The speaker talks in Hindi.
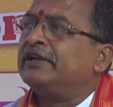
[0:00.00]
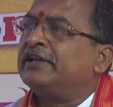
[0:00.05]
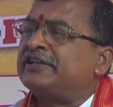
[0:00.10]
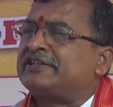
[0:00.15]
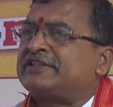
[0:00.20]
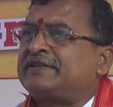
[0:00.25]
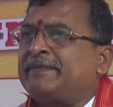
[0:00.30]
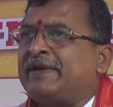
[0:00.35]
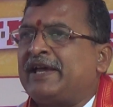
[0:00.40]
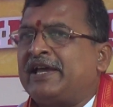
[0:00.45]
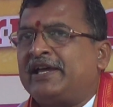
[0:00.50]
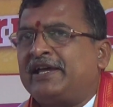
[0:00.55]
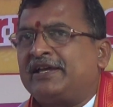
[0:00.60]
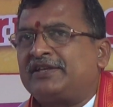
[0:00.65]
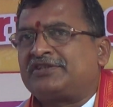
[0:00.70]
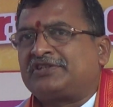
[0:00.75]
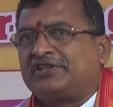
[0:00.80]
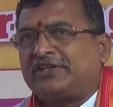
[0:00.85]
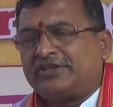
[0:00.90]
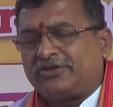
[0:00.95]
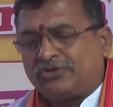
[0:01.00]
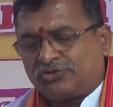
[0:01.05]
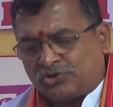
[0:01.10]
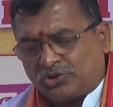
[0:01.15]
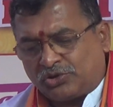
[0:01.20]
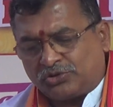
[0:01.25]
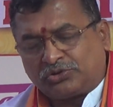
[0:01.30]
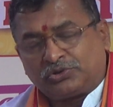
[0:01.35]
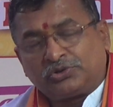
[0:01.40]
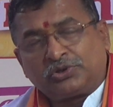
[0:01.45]
इसमें जो
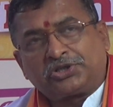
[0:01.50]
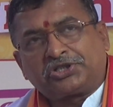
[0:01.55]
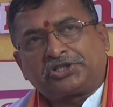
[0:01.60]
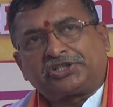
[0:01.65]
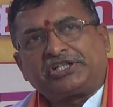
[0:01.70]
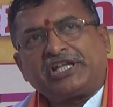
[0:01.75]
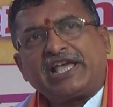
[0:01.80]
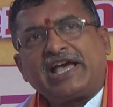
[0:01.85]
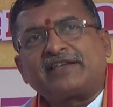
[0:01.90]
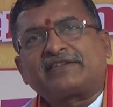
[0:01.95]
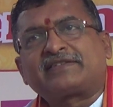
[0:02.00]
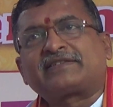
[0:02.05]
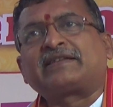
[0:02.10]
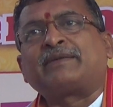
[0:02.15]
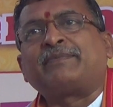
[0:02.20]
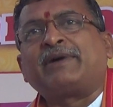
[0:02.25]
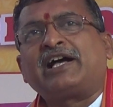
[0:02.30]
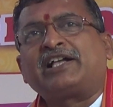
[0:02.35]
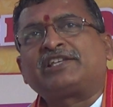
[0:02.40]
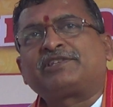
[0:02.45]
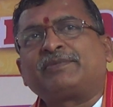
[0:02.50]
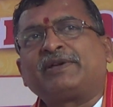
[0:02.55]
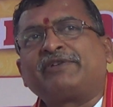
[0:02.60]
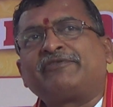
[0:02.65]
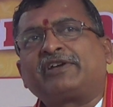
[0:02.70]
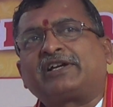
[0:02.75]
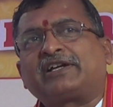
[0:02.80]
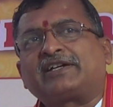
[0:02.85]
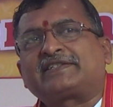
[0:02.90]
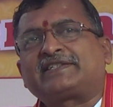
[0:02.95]
जो दृष्टि आज समाज में
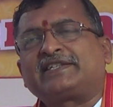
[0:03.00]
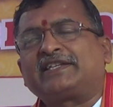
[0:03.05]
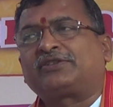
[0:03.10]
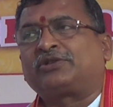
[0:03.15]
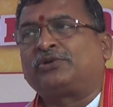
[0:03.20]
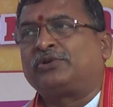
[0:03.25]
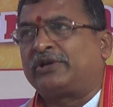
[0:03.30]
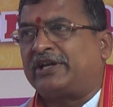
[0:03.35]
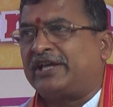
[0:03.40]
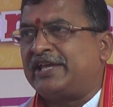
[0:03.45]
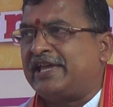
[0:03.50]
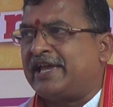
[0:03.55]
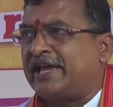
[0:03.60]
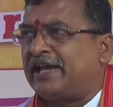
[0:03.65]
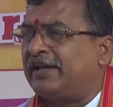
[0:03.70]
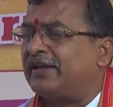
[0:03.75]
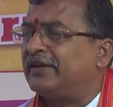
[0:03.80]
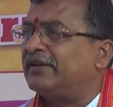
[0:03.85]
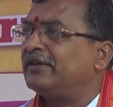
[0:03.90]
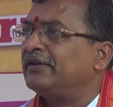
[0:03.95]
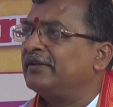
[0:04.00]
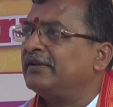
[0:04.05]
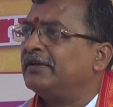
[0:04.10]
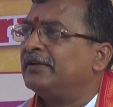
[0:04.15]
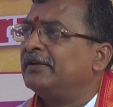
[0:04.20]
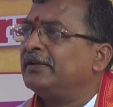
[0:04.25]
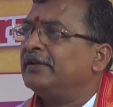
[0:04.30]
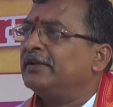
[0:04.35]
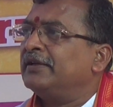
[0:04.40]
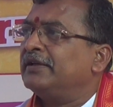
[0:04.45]
विकसित हो रही है
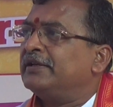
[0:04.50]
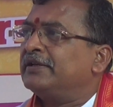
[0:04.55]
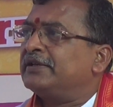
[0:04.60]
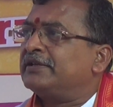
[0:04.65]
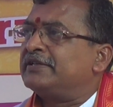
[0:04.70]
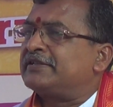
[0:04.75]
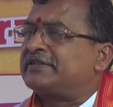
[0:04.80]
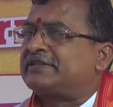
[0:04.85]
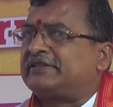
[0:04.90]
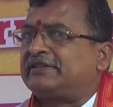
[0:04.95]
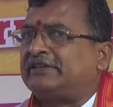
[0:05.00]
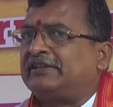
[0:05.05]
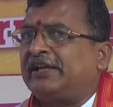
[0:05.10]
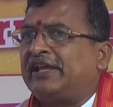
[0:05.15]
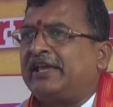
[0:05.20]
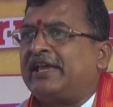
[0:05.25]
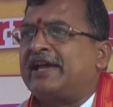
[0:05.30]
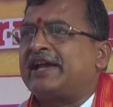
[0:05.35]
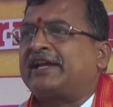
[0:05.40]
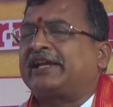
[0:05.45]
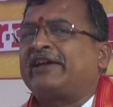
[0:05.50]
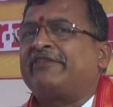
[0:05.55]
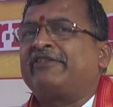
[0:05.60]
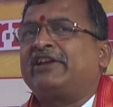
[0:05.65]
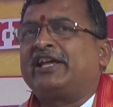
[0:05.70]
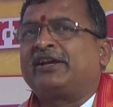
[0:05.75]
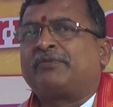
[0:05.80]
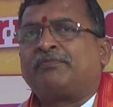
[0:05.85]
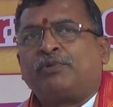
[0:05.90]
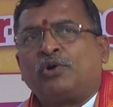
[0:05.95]
कि स्त्री है
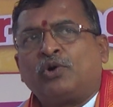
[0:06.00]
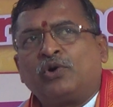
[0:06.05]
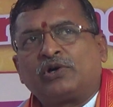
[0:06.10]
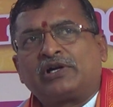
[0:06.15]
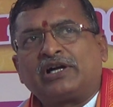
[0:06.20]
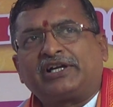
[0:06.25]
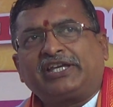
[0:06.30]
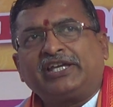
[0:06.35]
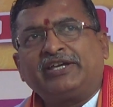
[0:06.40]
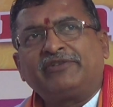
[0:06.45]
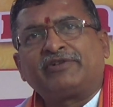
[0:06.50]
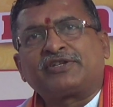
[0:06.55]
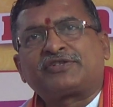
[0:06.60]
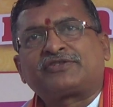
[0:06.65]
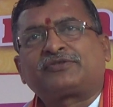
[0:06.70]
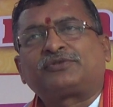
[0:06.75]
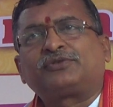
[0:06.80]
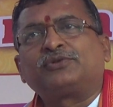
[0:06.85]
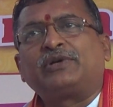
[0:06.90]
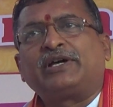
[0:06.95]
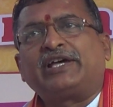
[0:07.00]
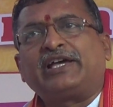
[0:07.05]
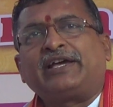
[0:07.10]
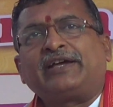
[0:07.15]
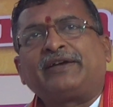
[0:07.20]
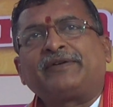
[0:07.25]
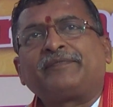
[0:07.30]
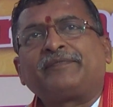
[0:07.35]
केवल एक भोग की वस्तु है